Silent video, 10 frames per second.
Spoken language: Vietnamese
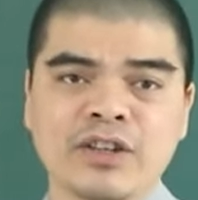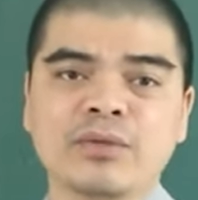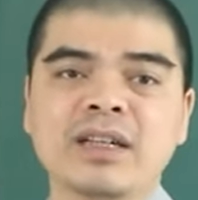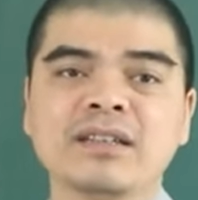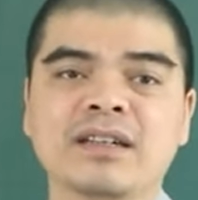
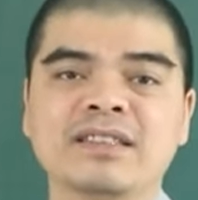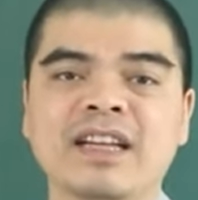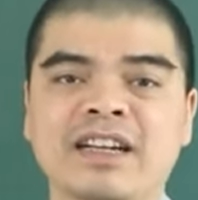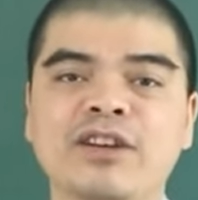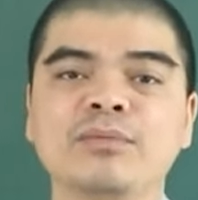cũng đã được
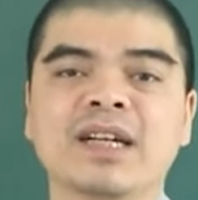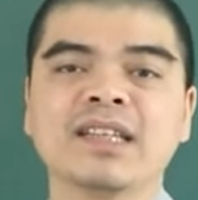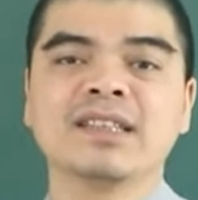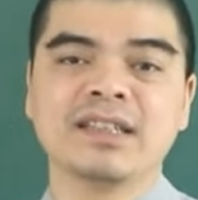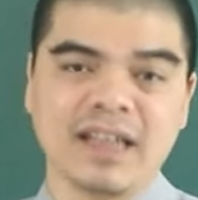trả công một
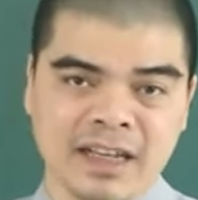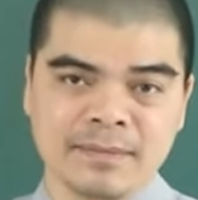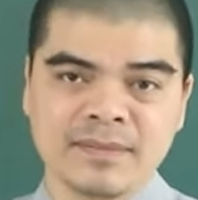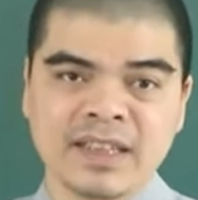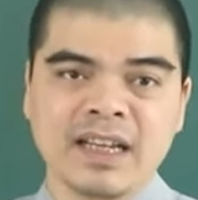cách xứng đáng.